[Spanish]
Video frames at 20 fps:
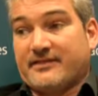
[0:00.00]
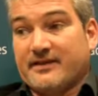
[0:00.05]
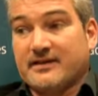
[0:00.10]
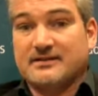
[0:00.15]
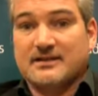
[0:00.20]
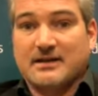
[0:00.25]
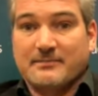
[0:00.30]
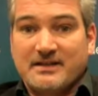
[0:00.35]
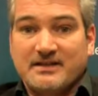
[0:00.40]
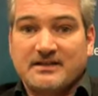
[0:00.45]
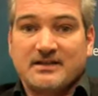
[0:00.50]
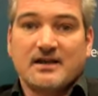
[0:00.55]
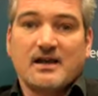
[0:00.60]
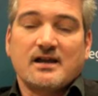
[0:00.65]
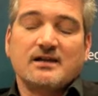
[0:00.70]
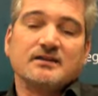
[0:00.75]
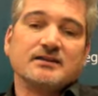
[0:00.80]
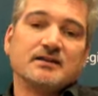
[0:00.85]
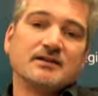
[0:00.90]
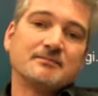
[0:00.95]
ciertamente
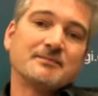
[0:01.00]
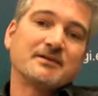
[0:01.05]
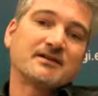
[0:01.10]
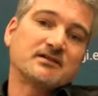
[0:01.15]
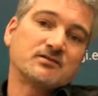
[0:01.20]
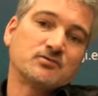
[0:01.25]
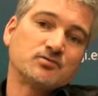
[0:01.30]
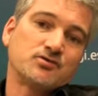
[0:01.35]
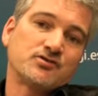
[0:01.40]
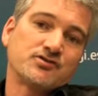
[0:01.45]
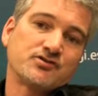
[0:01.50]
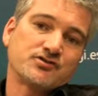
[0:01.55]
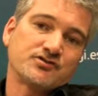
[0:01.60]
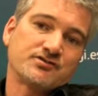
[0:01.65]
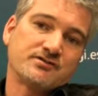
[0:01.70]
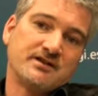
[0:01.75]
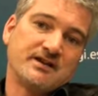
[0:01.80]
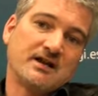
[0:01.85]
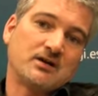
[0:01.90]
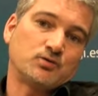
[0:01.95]
que quien tiene más
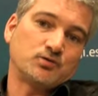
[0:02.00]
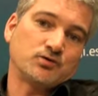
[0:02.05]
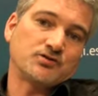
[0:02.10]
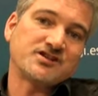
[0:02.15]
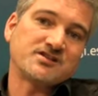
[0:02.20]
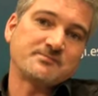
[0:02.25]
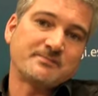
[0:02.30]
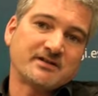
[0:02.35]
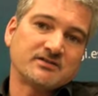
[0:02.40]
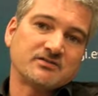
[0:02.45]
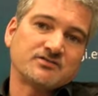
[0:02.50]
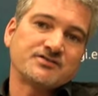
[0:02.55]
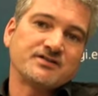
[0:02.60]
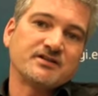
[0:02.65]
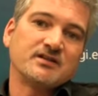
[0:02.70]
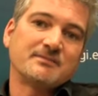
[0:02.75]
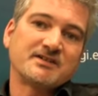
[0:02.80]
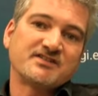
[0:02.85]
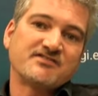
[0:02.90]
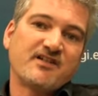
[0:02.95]
recursos en algunos aspectos
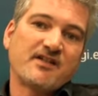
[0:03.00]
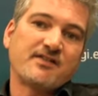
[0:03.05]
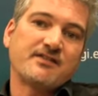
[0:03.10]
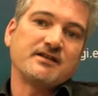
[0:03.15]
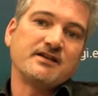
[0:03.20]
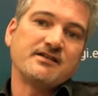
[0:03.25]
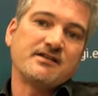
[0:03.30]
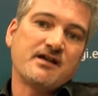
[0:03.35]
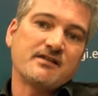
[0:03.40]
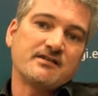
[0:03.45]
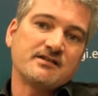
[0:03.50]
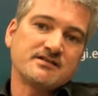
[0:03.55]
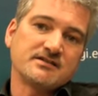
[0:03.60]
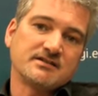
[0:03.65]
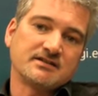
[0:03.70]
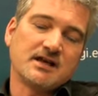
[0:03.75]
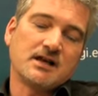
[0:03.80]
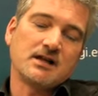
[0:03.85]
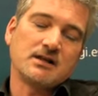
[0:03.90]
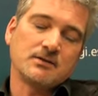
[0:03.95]
tiene más facilidades
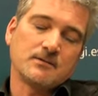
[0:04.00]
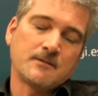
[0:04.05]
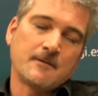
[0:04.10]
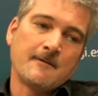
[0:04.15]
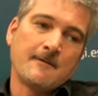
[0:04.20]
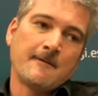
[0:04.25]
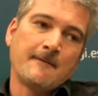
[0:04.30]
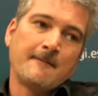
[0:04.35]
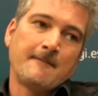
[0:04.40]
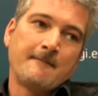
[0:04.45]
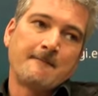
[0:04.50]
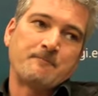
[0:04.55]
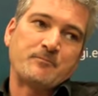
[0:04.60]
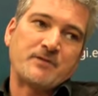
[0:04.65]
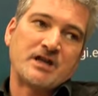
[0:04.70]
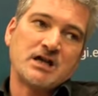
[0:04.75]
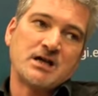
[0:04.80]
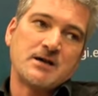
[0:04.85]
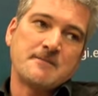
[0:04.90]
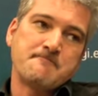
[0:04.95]
y tal, ¿no?
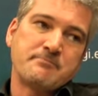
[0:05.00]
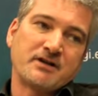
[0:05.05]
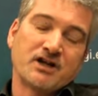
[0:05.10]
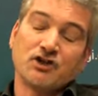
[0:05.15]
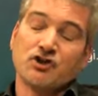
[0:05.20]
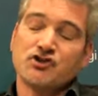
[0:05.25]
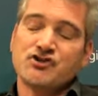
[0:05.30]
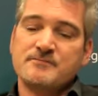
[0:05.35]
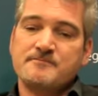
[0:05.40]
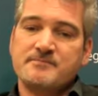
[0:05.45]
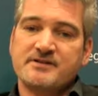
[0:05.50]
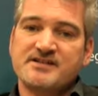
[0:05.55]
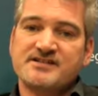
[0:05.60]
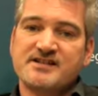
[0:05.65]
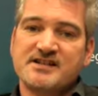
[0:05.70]
Eh, pero no siempre